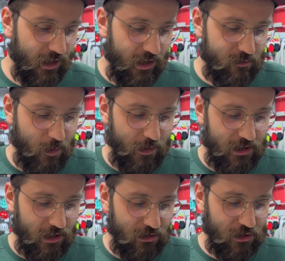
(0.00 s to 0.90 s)
i w
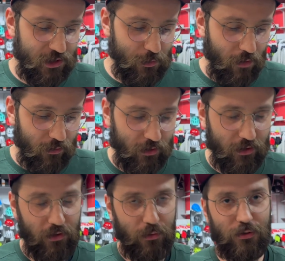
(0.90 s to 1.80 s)
momencie, kiedy siłowo
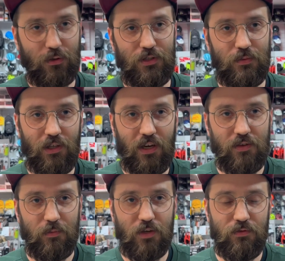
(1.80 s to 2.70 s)
tego nie uszkodzimy, nie
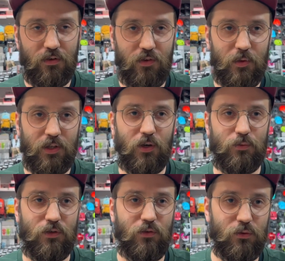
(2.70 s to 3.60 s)
wiem, nie wyrwiemy tego
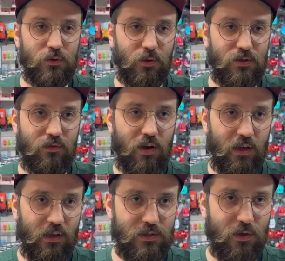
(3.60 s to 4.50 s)
przewodu z
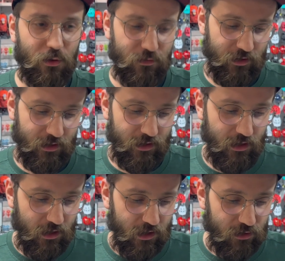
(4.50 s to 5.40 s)
mocowania, cokolwiek,
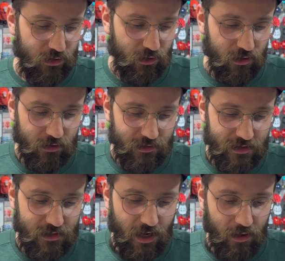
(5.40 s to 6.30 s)
to
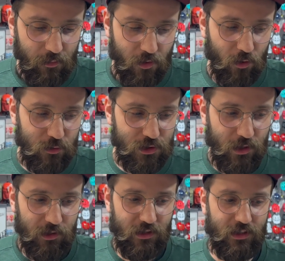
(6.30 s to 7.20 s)
sam od
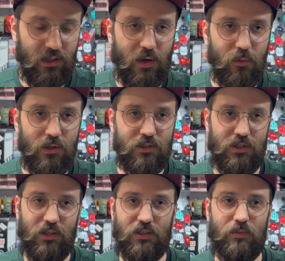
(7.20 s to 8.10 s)
siebie taki hamulec
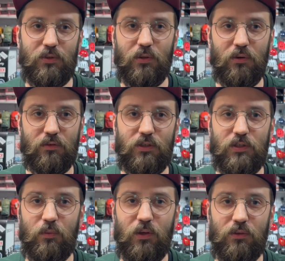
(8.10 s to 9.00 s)
się nie zepsuje.
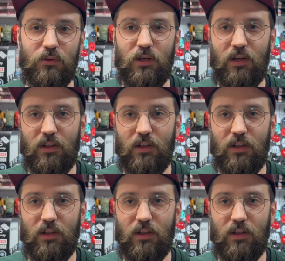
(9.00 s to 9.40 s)
Uwierzcie mi, tutaj